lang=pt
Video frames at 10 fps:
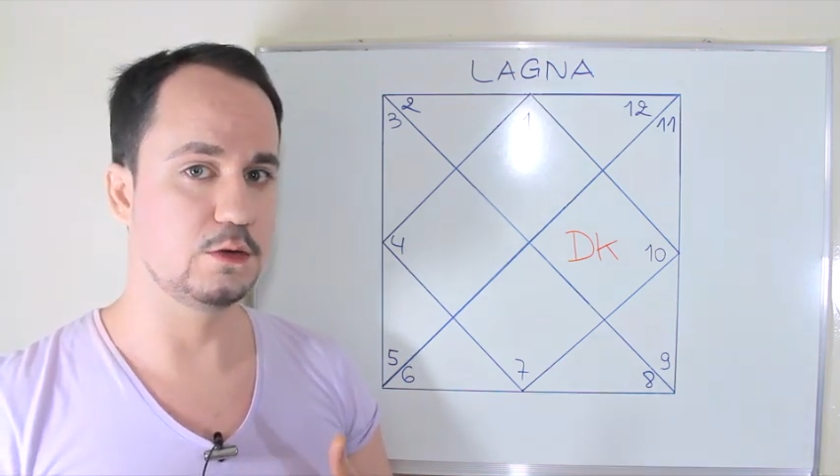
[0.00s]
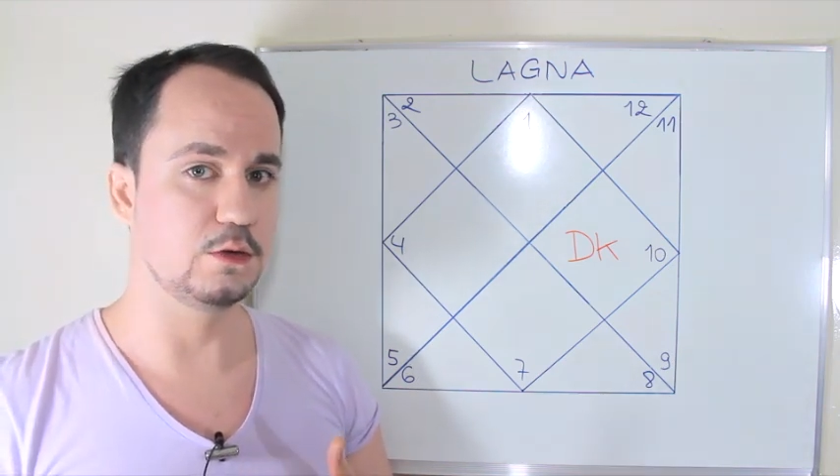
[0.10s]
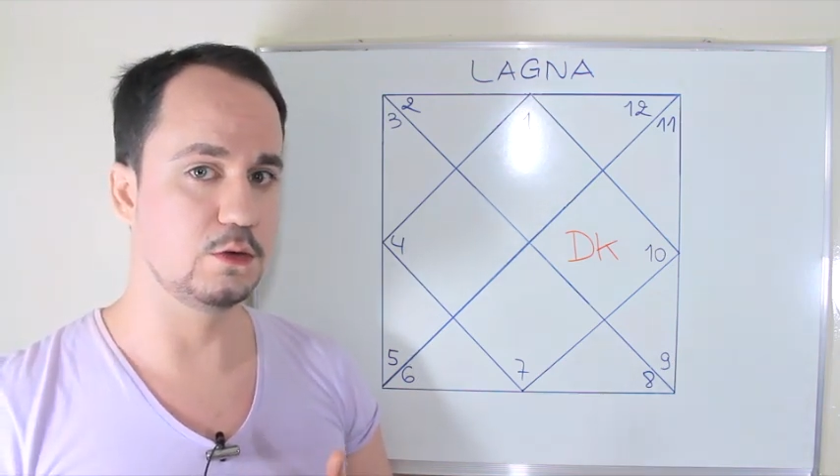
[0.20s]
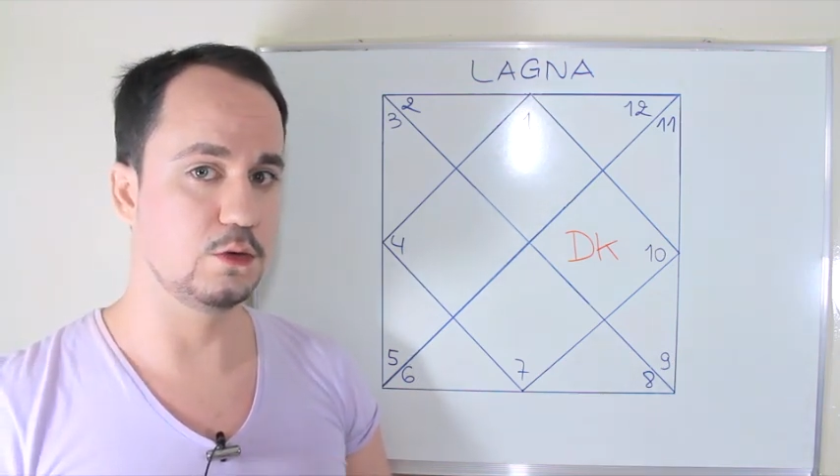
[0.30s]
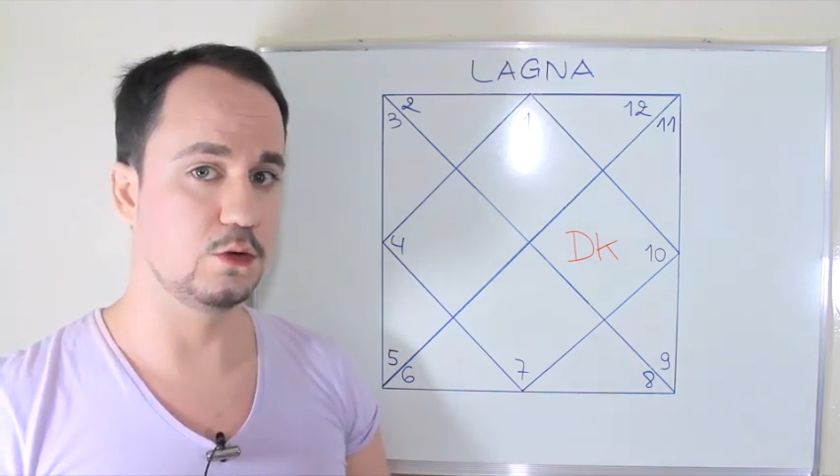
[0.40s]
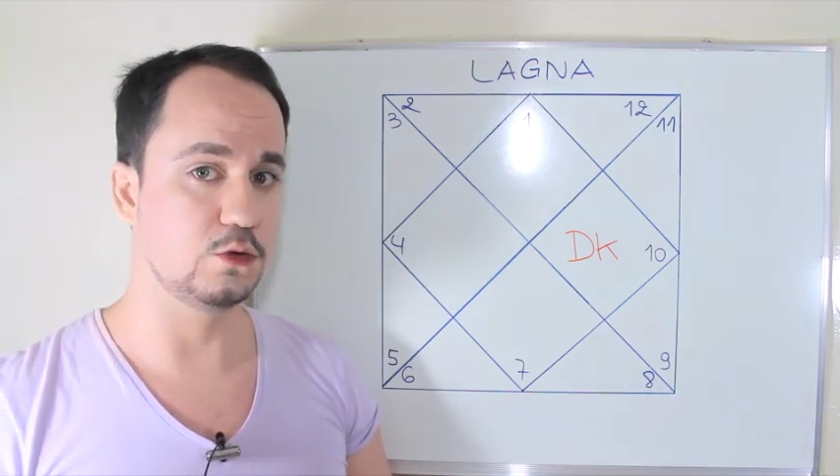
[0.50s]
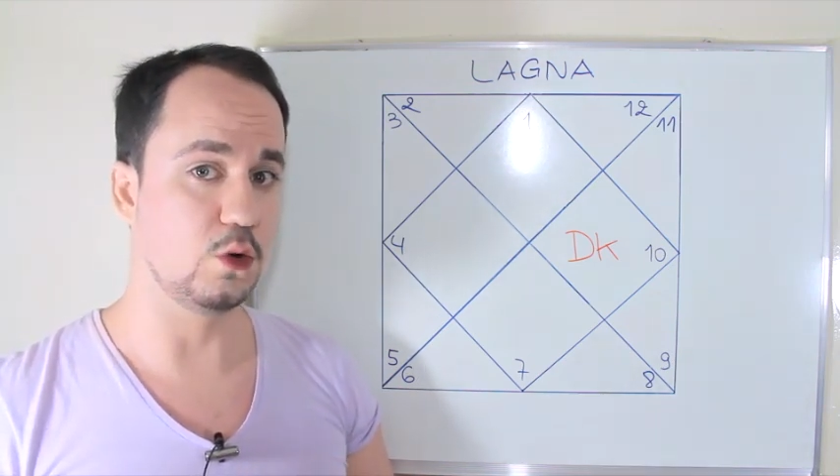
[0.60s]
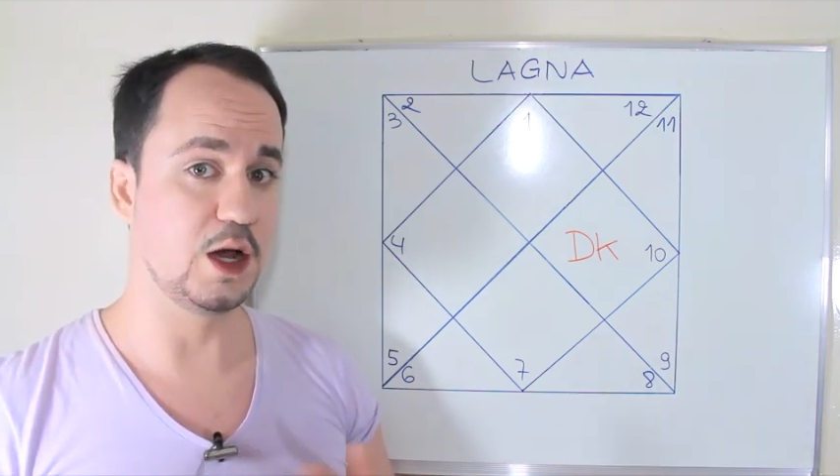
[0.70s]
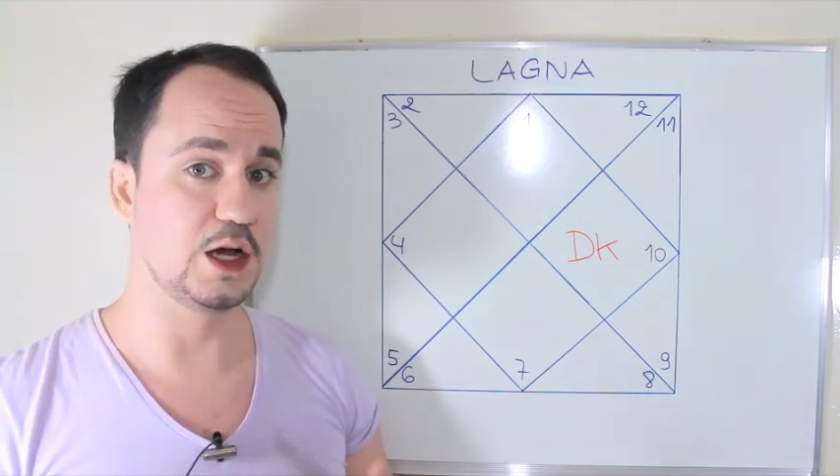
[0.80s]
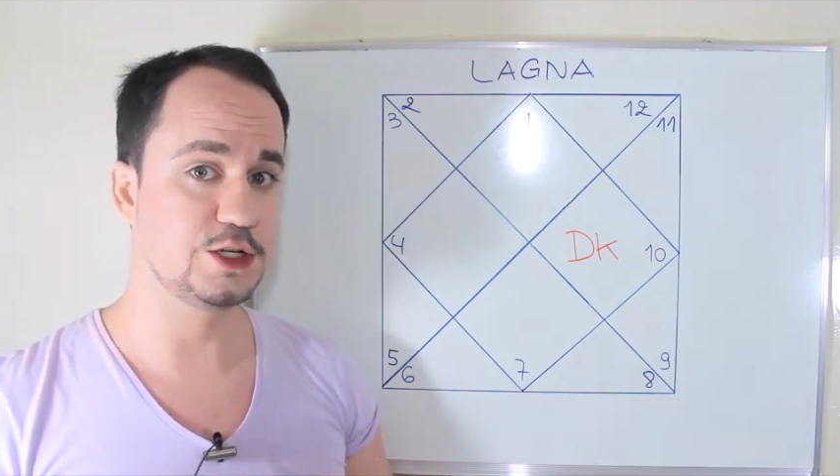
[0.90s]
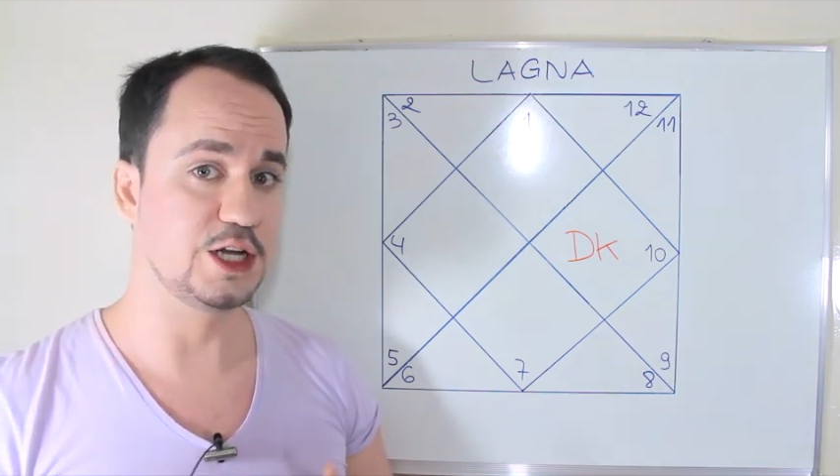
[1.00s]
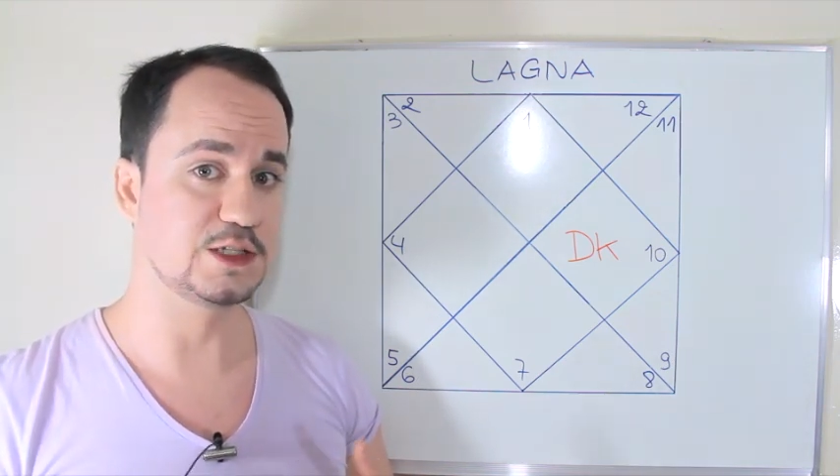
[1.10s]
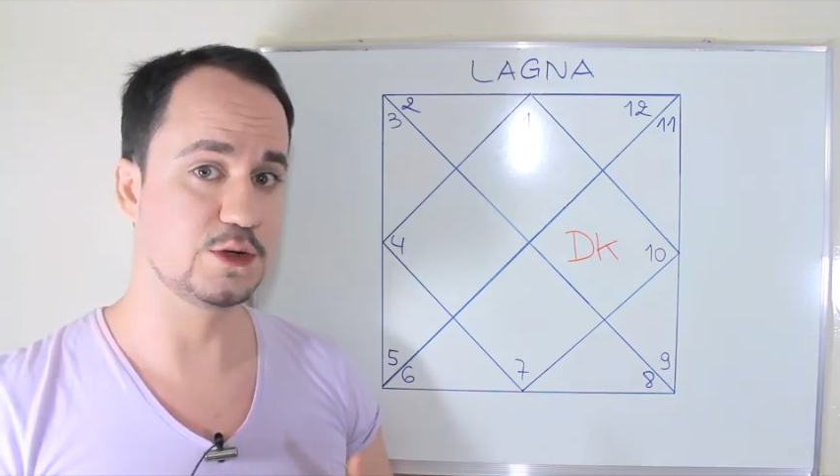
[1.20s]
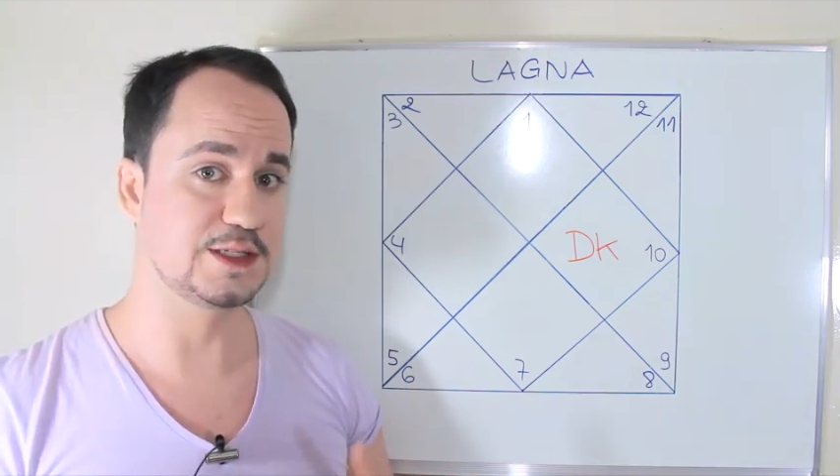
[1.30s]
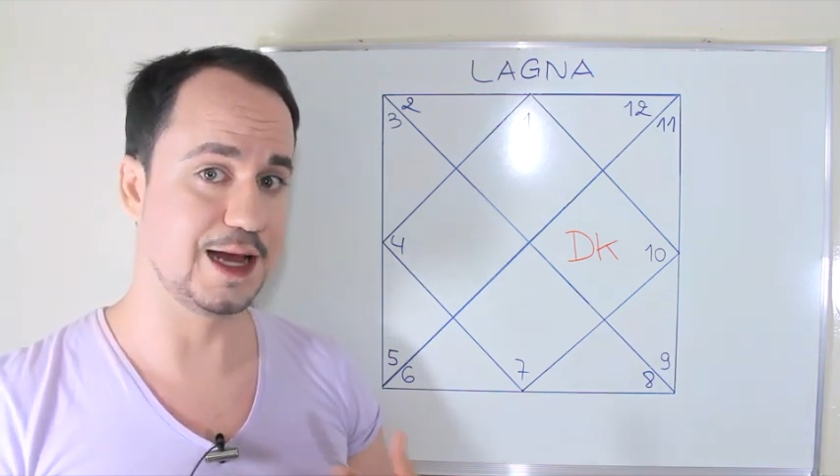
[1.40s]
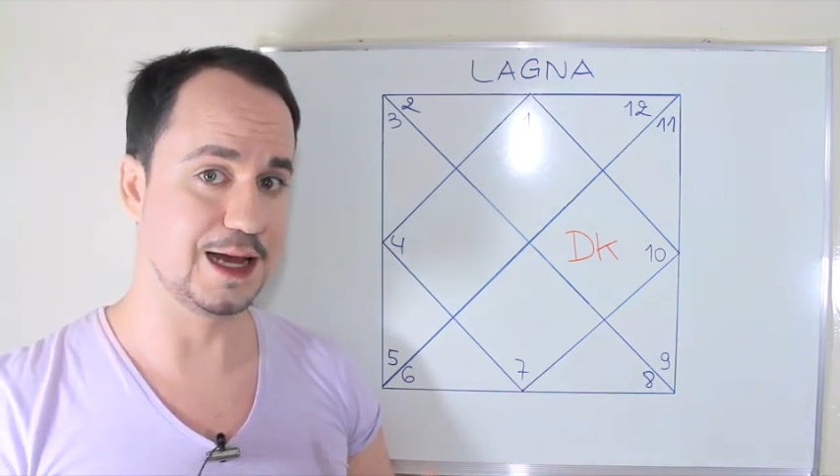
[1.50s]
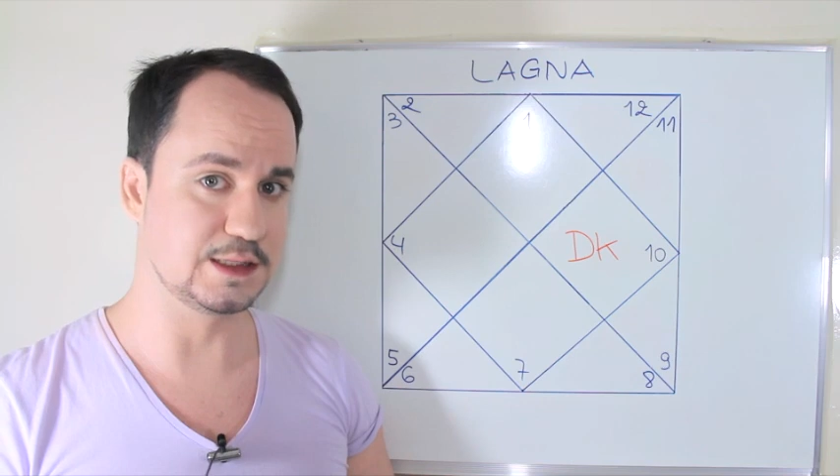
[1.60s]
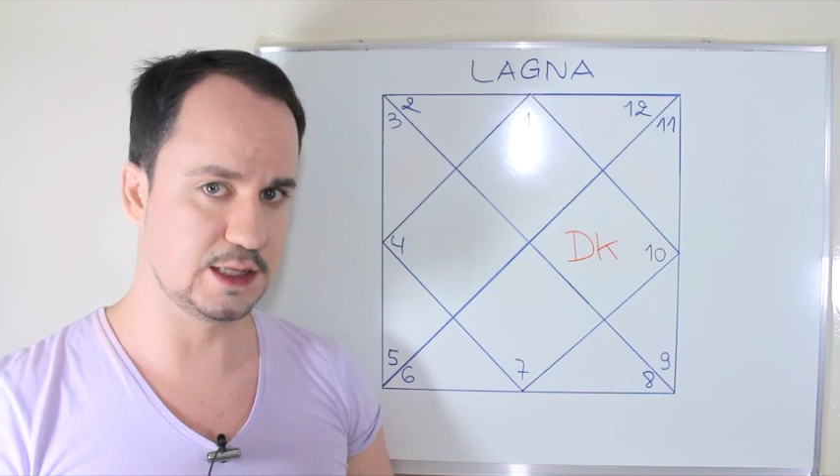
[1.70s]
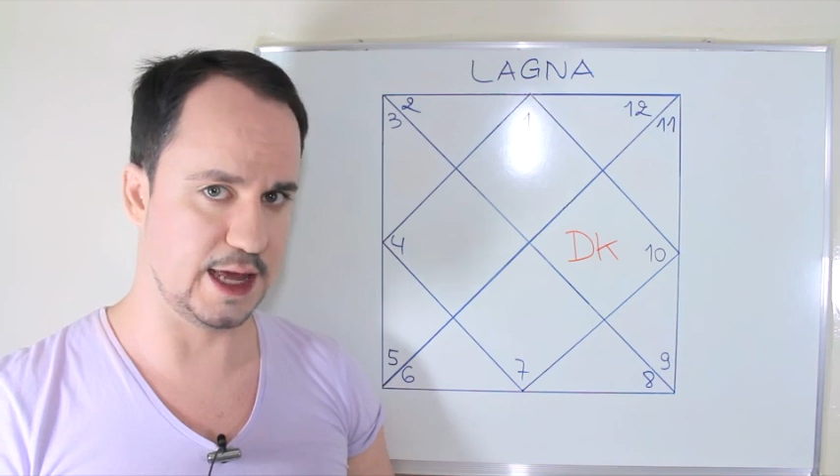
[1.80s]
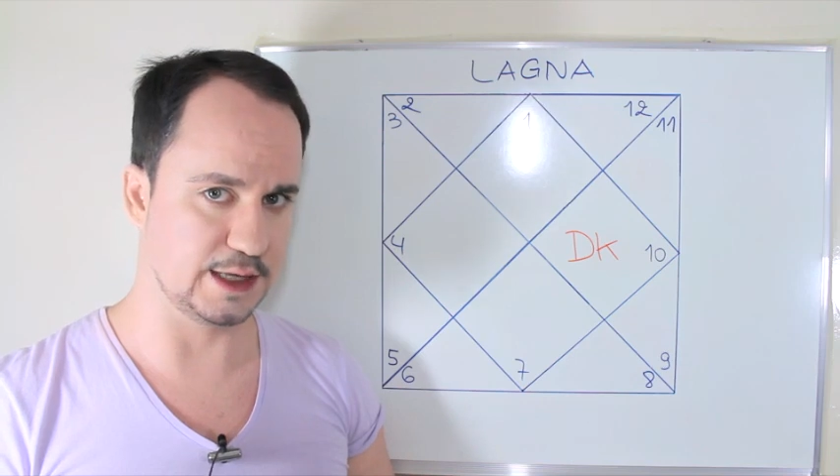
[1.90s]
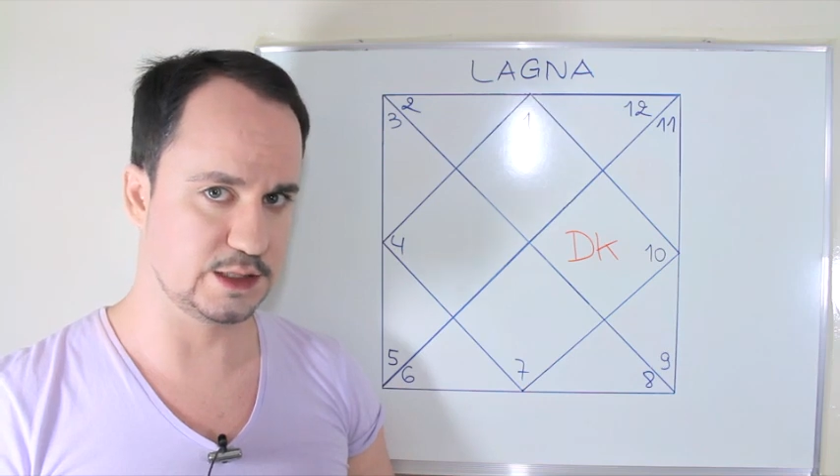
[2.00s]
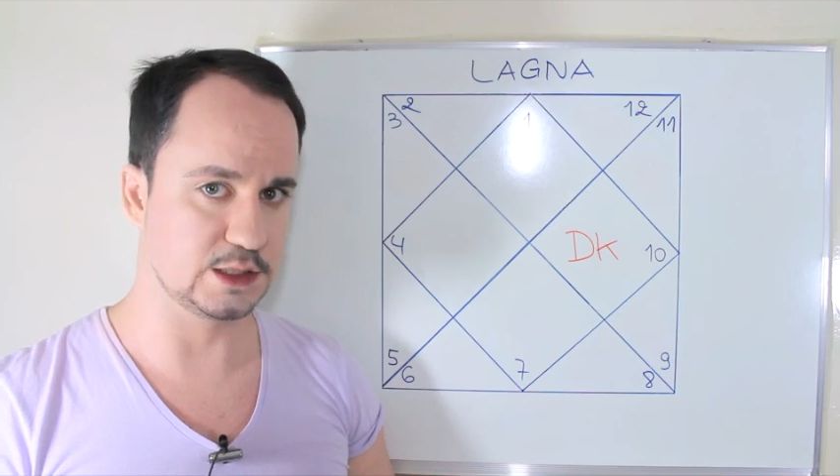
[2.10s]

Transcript: no tocante às coisas da casa 10,